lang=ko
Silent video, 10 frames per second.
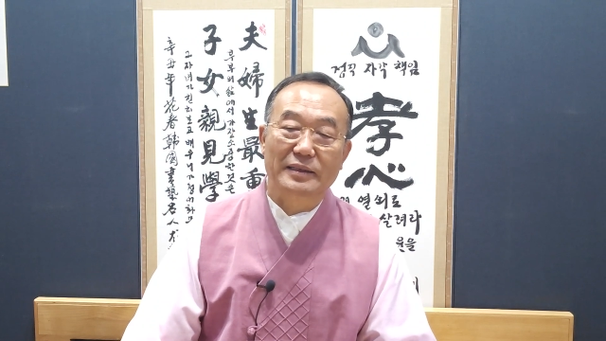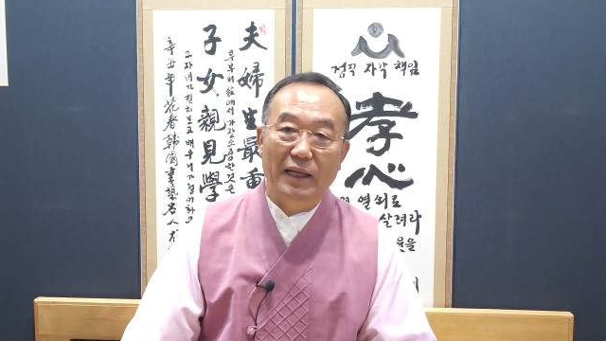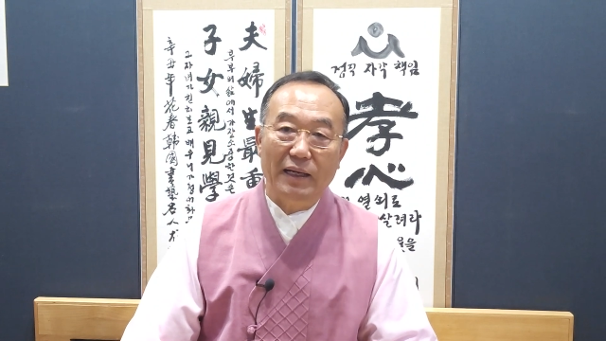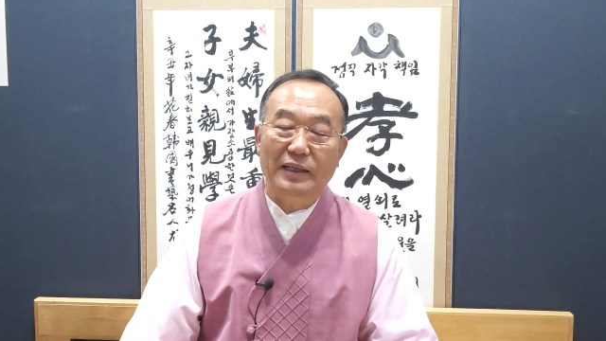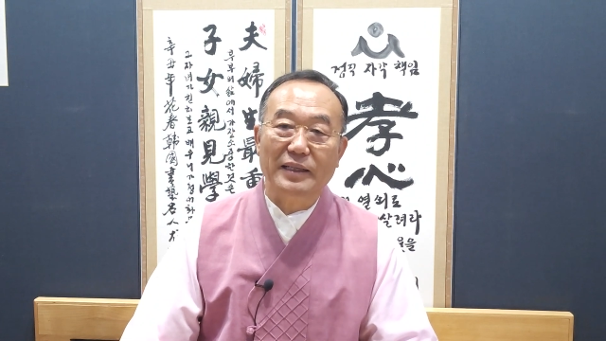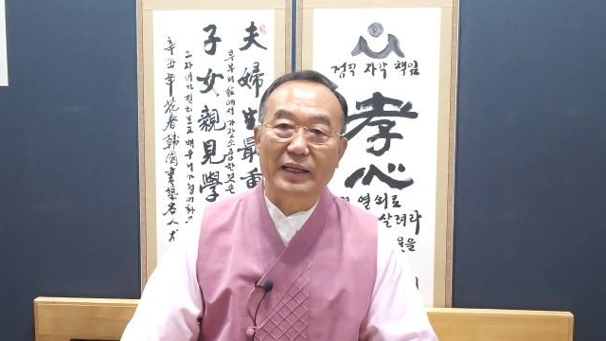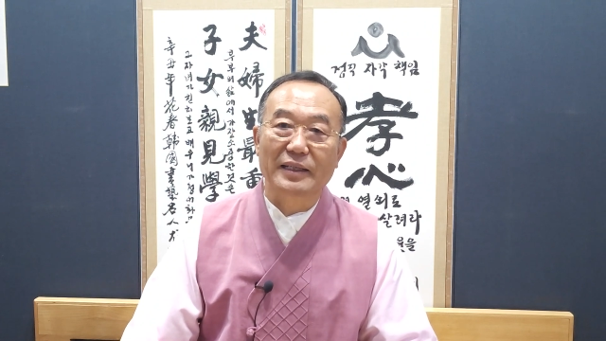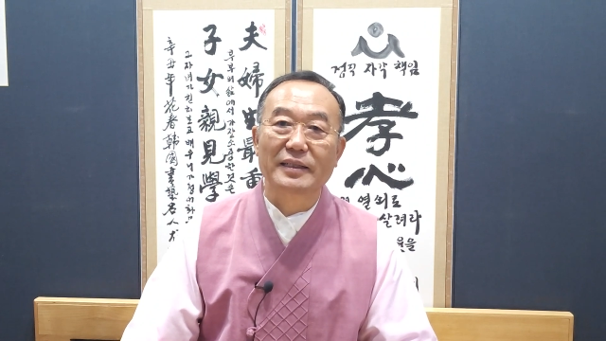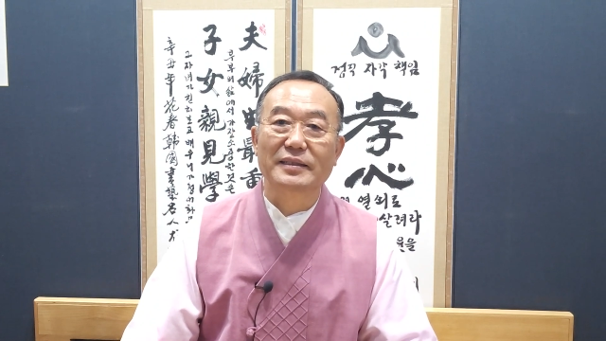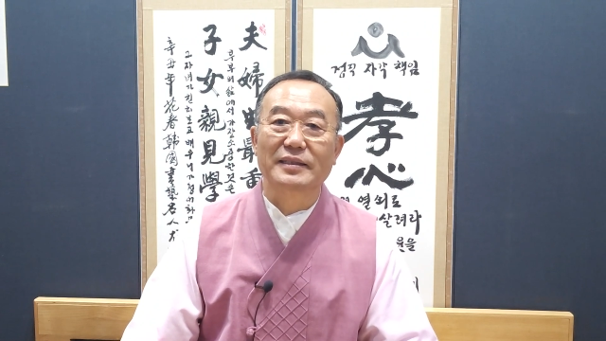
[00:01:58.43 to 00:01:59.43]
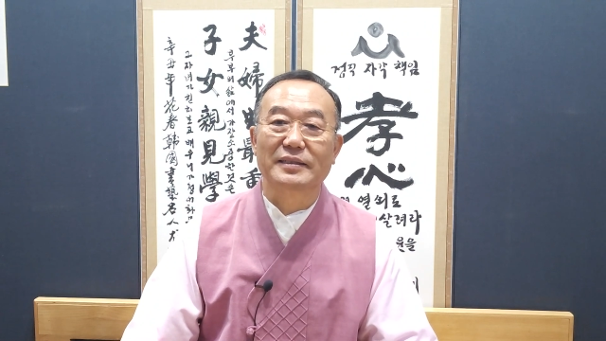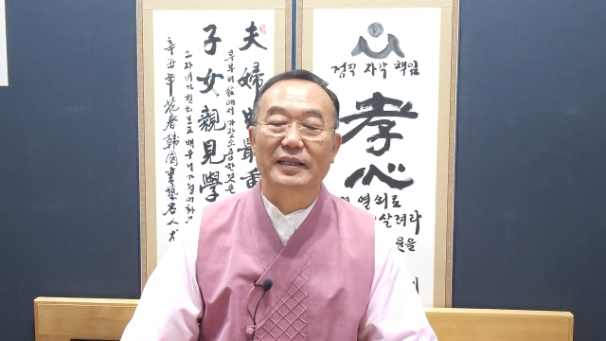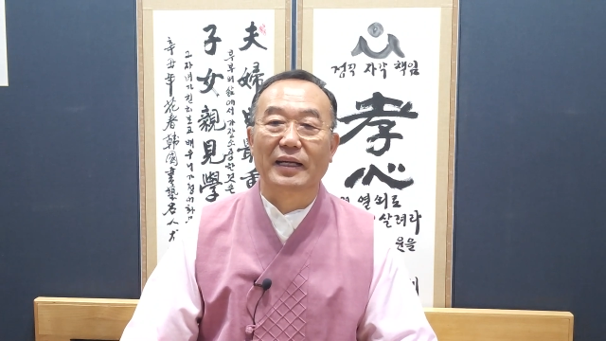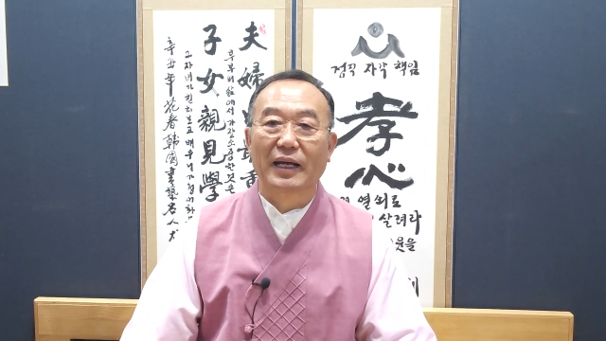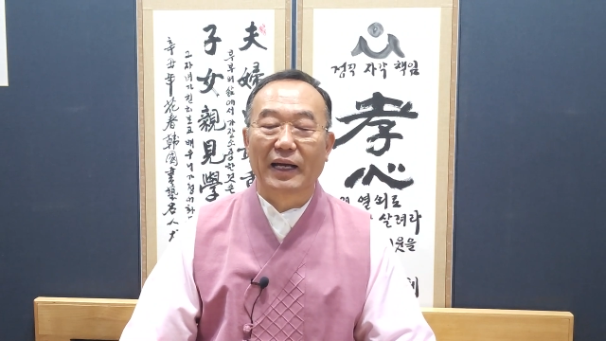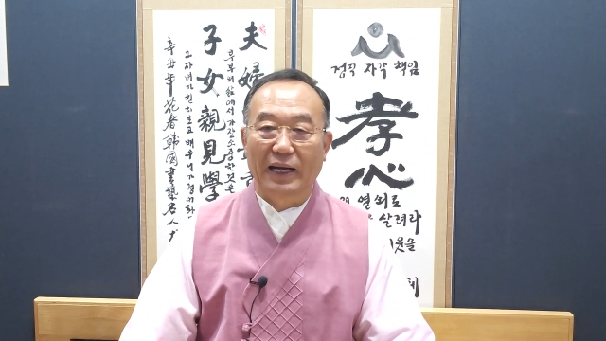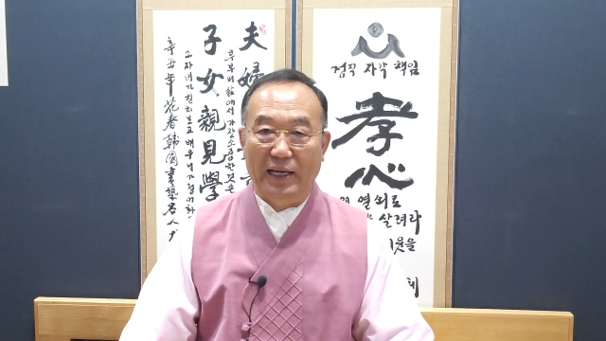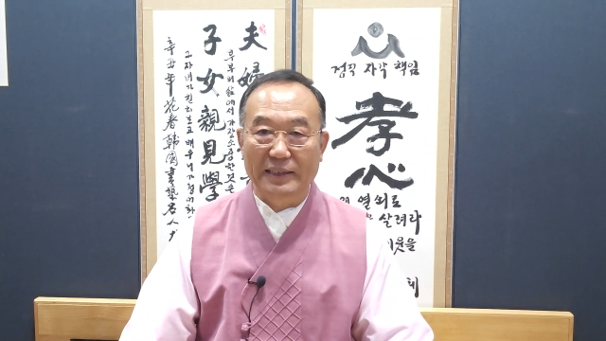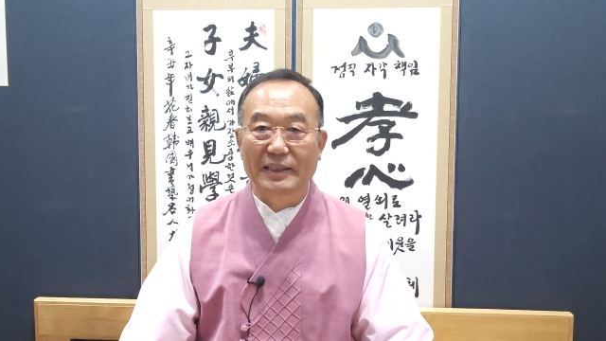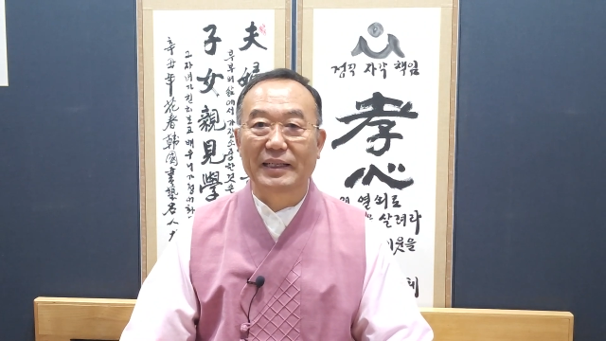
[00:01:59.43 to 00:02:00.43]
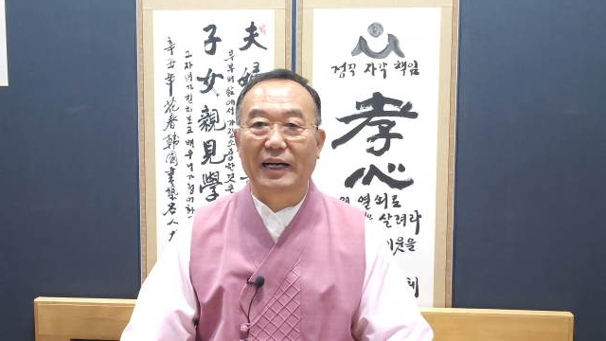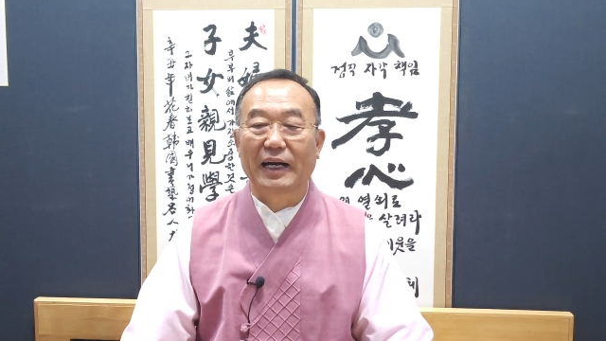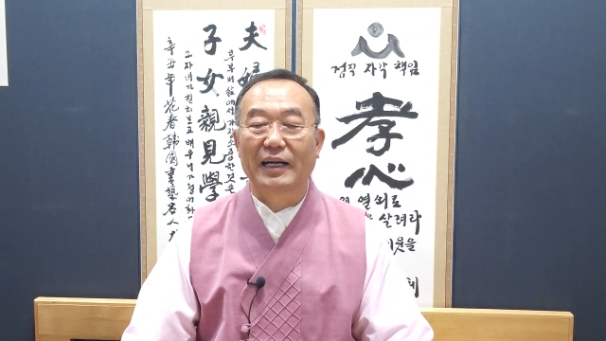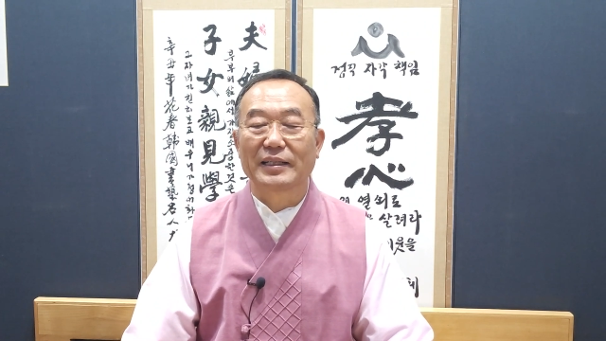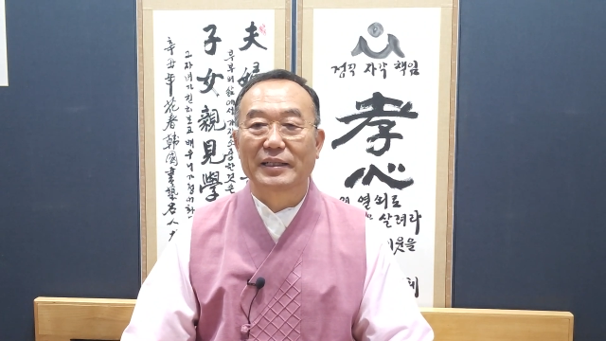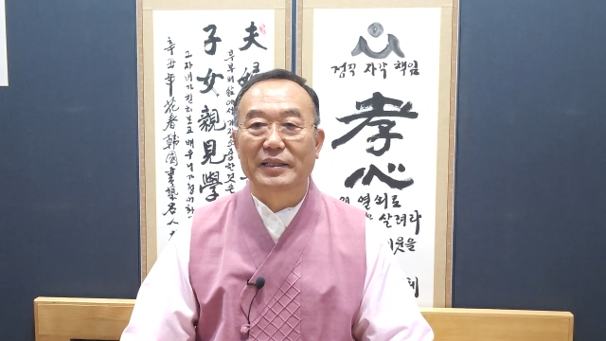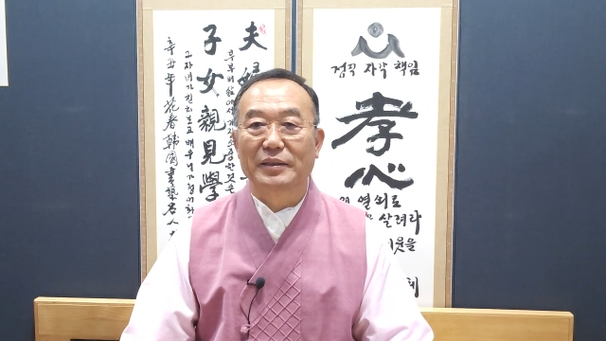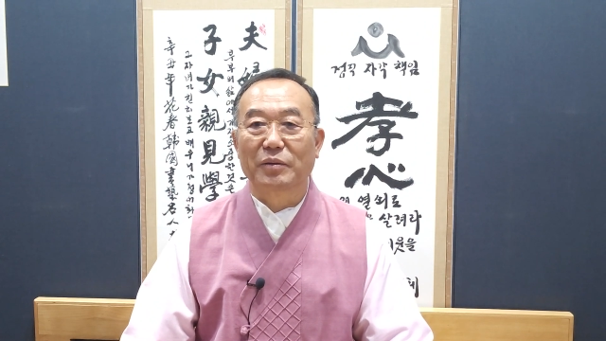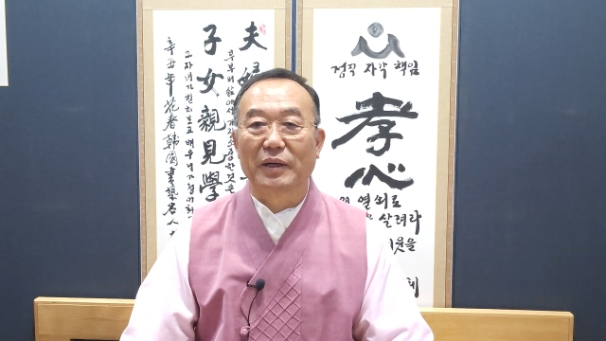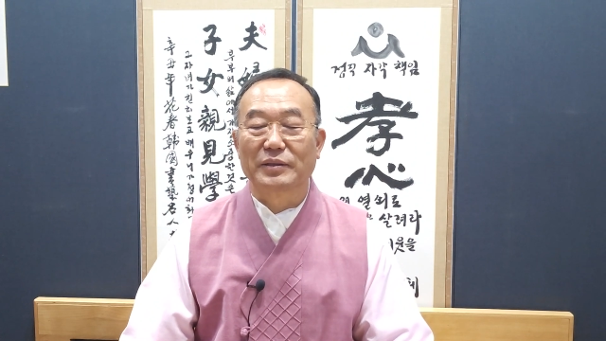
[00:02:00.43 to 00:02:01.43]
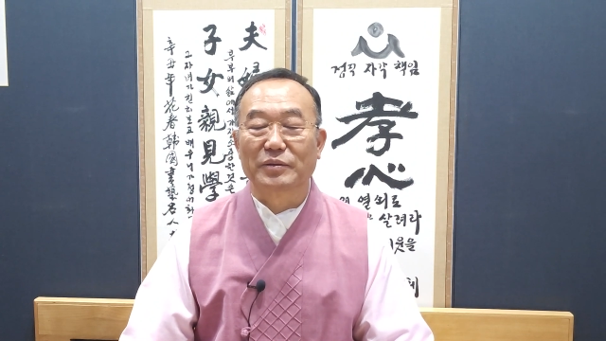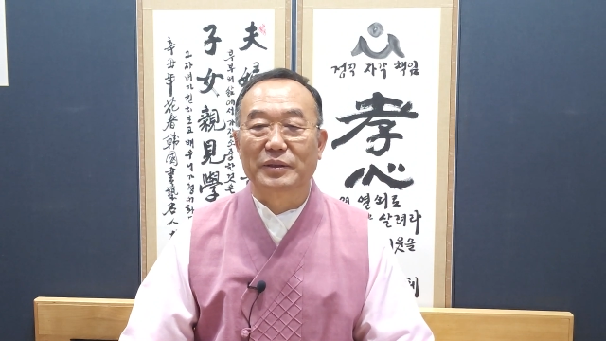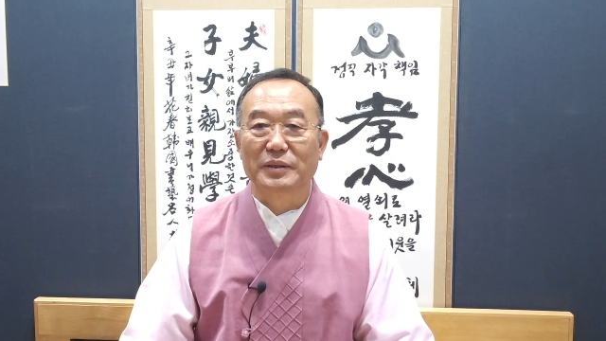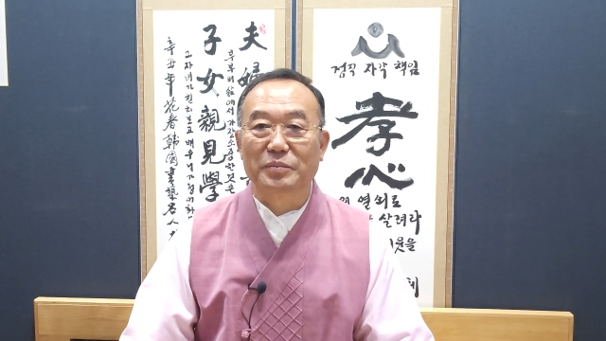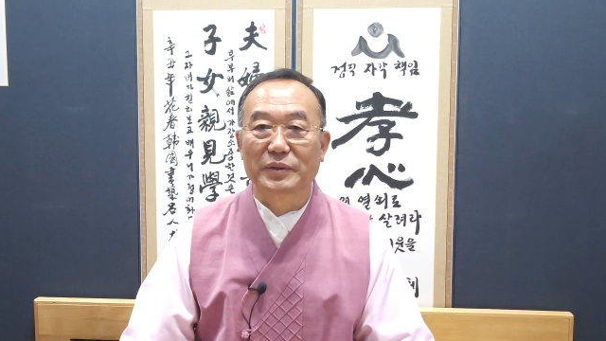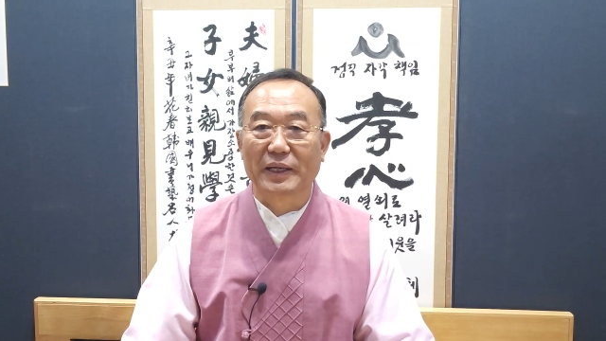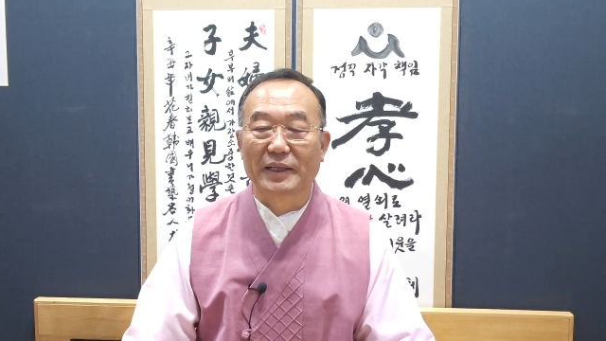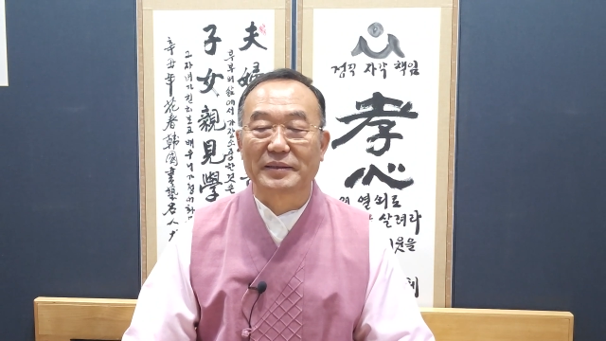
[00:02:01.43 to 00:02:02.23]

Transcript: 내가 한다. 이런 것이 아니라 도와준 덕분에